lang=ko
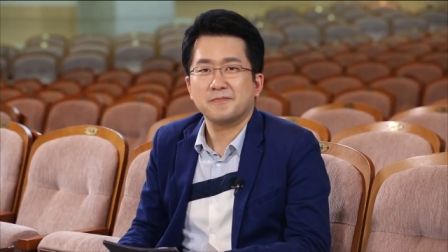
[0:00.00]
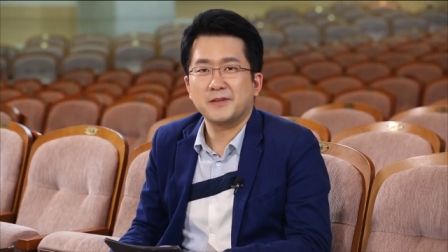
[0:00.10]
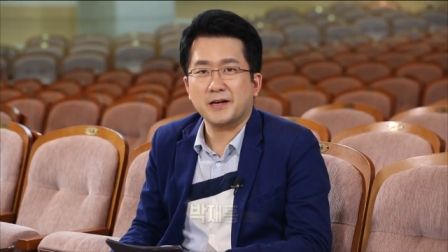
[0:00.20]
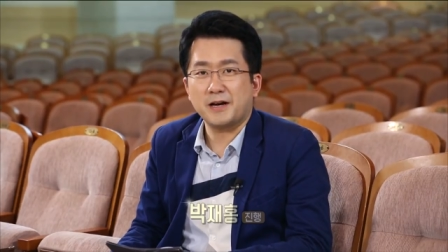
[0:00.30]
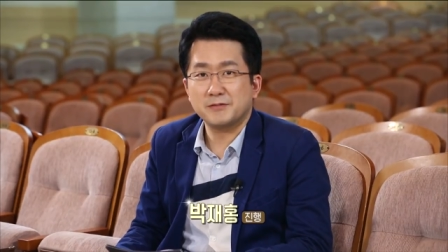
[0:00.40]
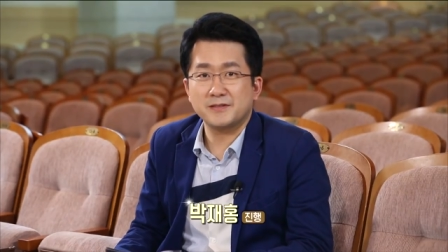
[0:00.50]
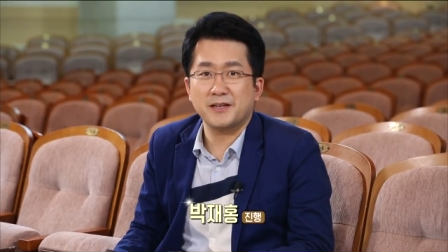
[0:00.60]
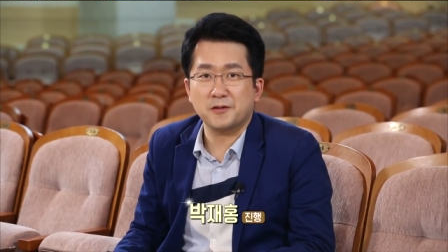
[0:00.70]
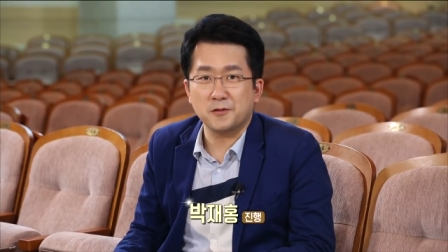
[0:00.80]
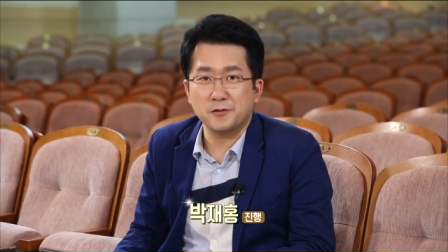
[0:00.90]
네,
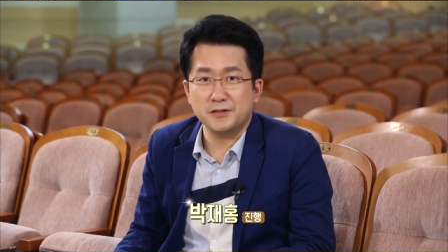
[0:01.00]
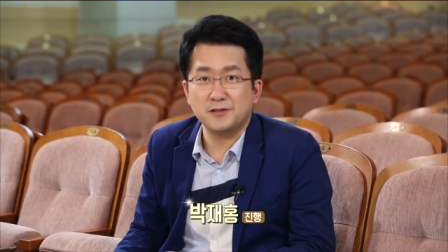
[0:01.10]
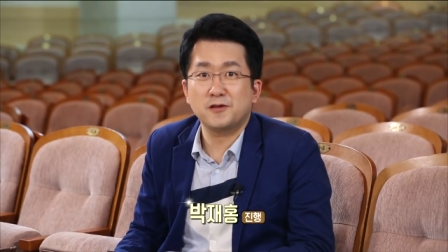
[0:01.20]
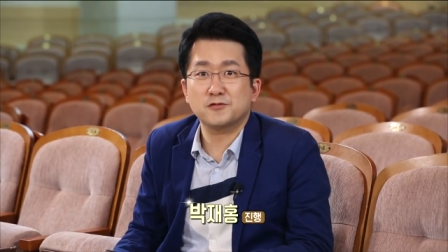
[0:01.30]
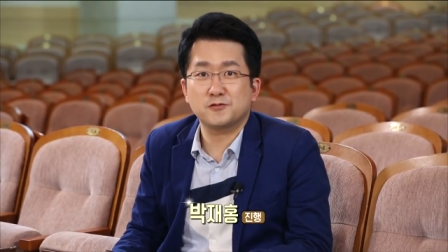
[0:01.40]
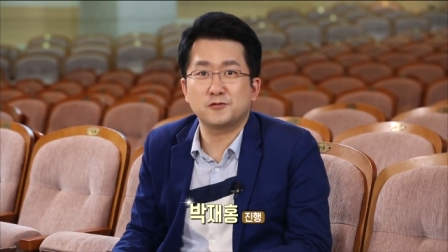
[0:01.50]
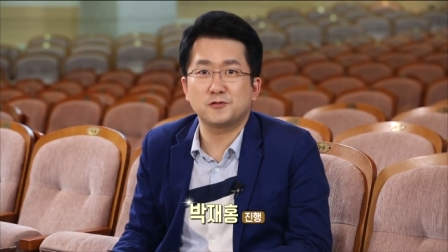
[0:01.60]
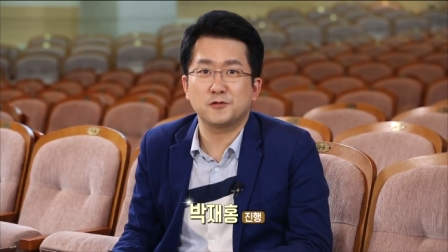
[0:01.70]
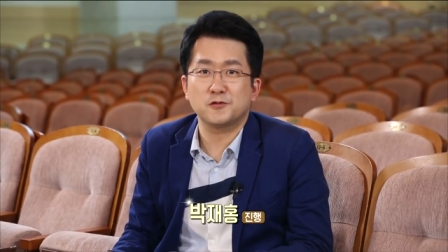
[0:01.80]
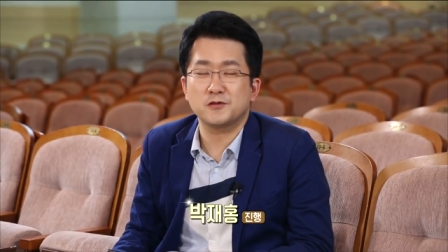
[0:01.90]
감신대학교
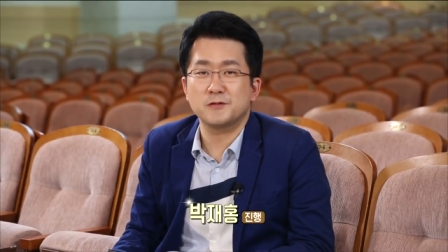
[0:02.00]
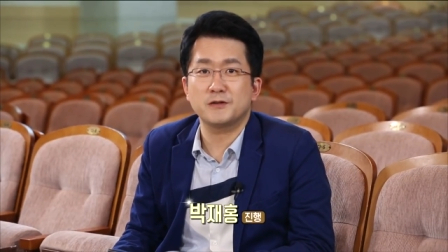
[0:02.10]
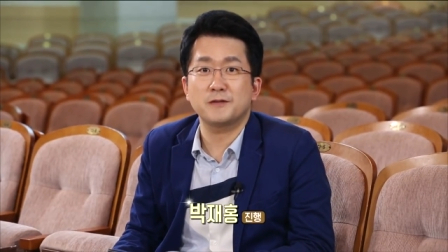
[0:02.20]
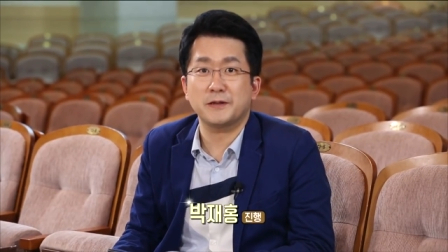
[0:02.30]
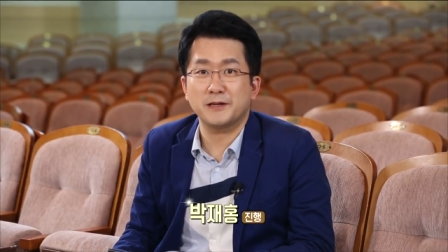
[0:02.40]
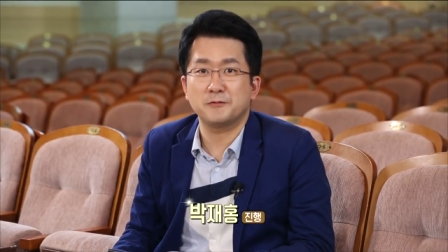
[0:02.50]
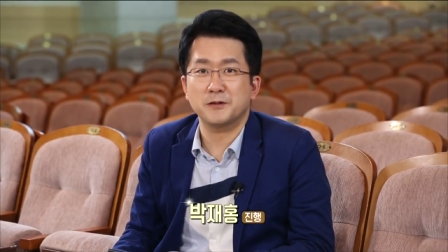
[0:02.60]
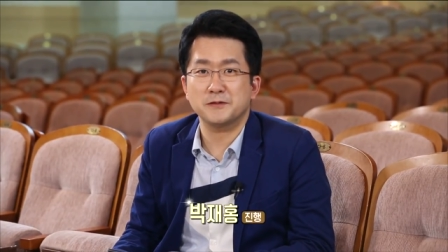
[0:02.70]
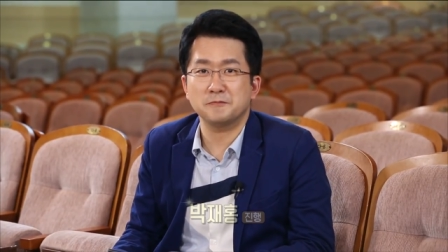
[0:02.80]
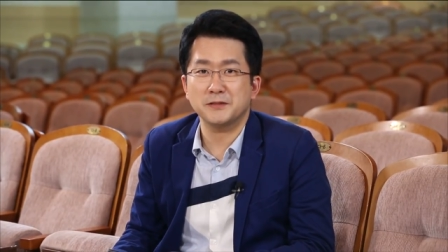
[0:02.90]
이덕주 교수님을
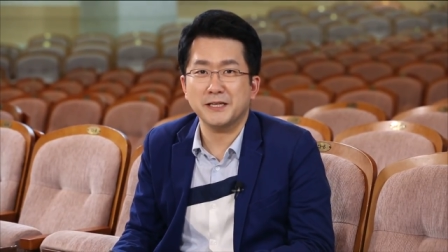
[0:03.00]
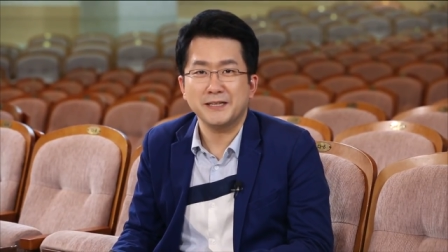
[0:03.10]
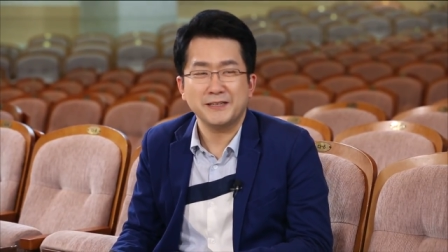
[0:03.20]
만나보겠습니다.